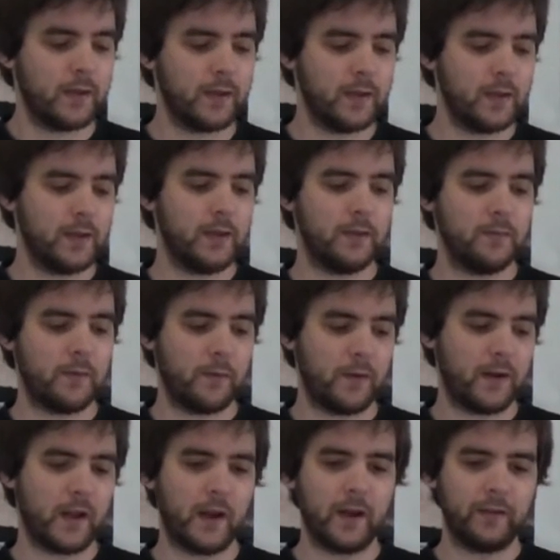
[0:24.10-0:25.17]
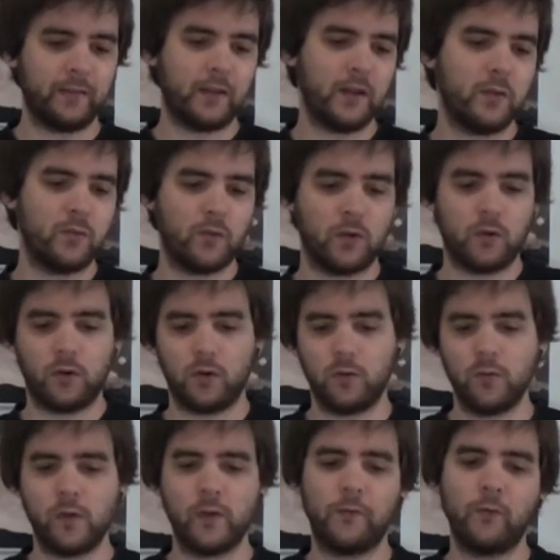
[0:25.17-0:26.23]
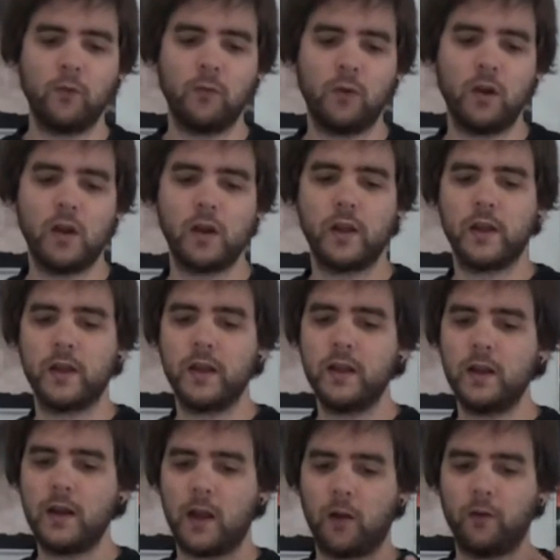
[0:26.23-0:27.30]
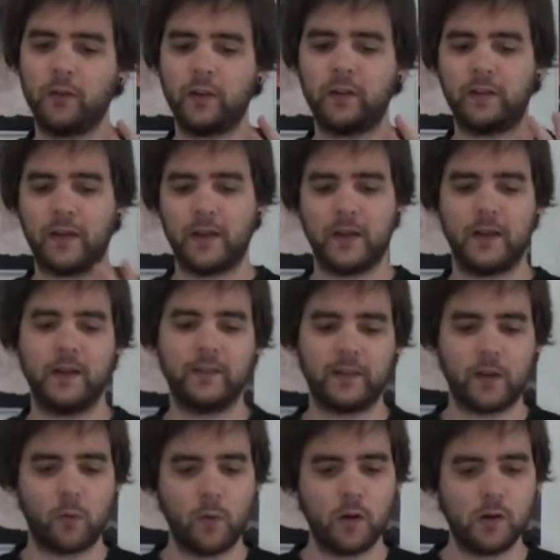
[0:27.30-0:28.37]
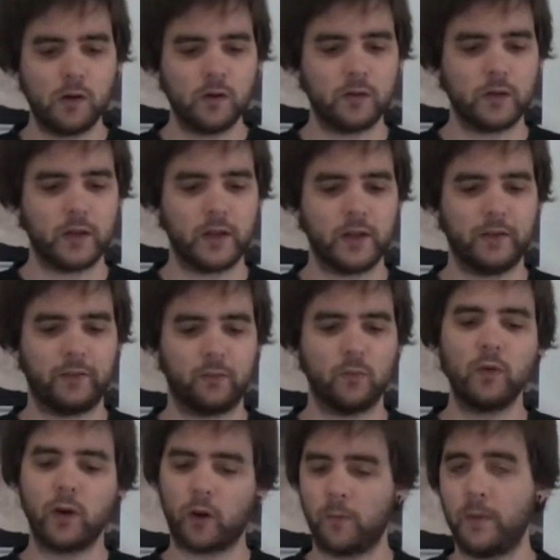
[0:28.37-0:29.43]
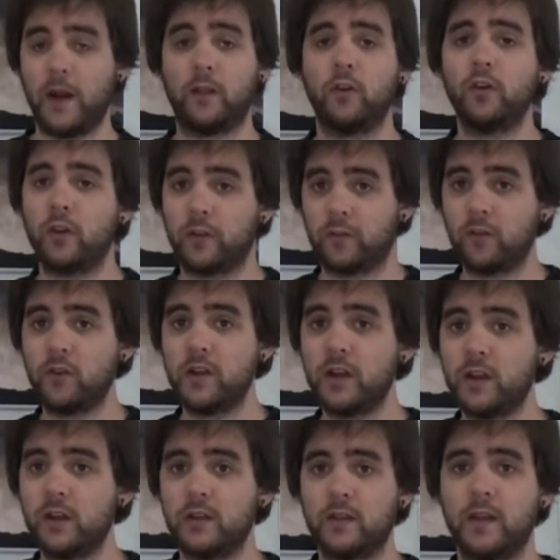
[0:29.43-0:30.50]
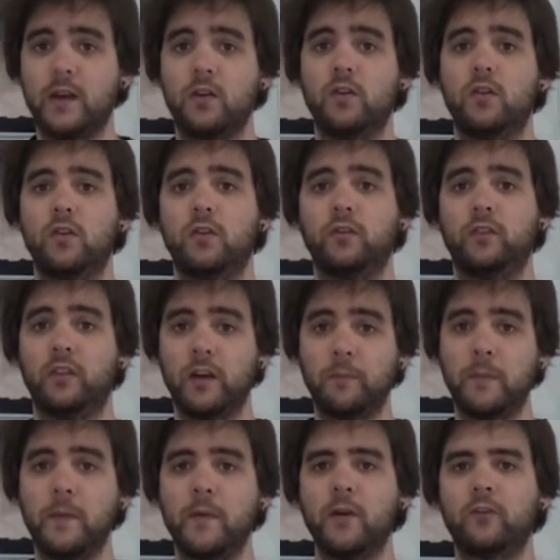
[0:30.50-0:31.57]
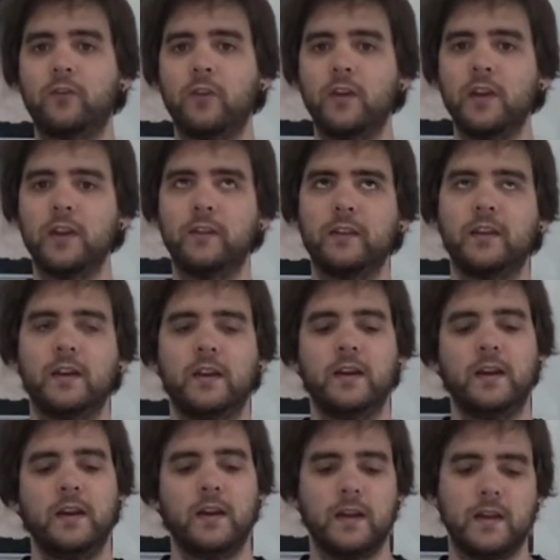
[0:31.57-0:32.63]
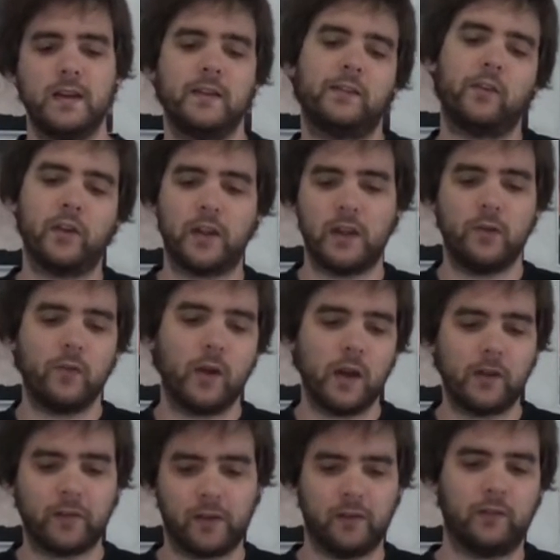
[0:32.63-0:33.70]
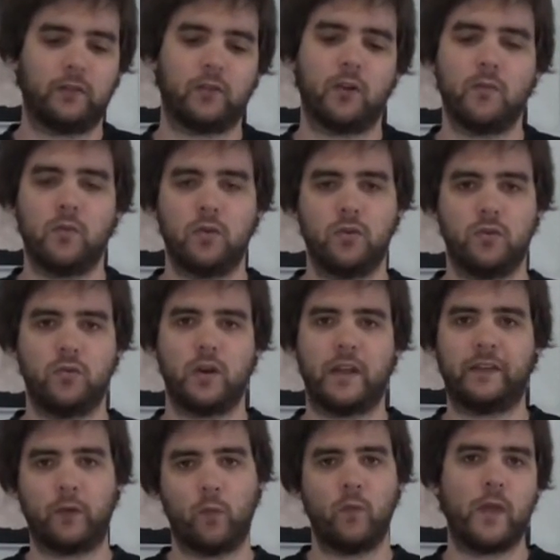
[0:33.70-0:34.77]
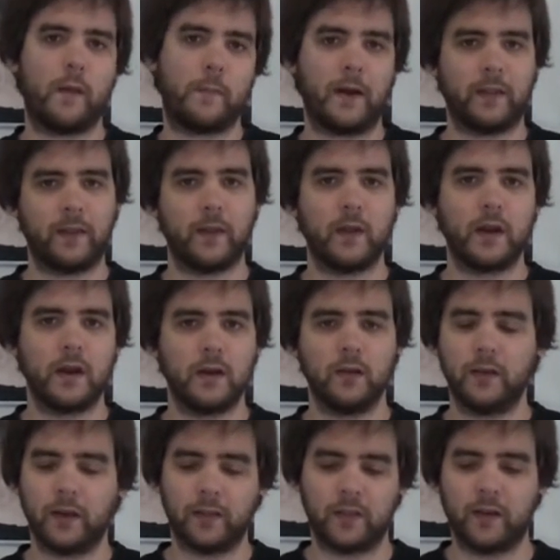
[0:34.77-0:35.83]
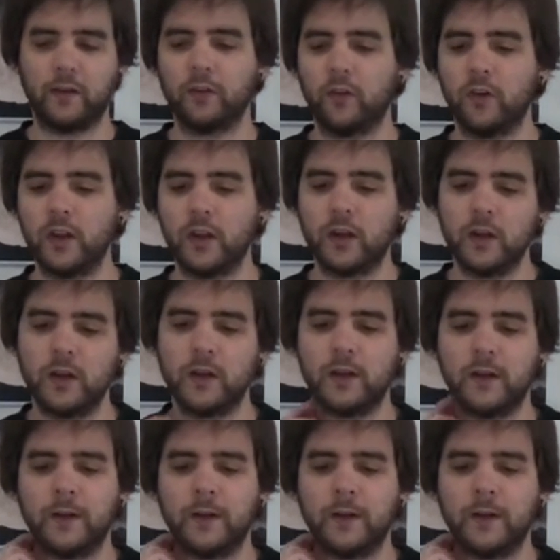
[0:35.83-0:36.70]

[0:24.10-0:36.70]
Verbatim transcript: Y me venían este y uno, uno de fútbol. Y la cosa es que este juego es un recopilatorio de Sonic, de los tres primeros Sonics y Sonic y Nuggets, que es como la segunda parte del tercer Sonic.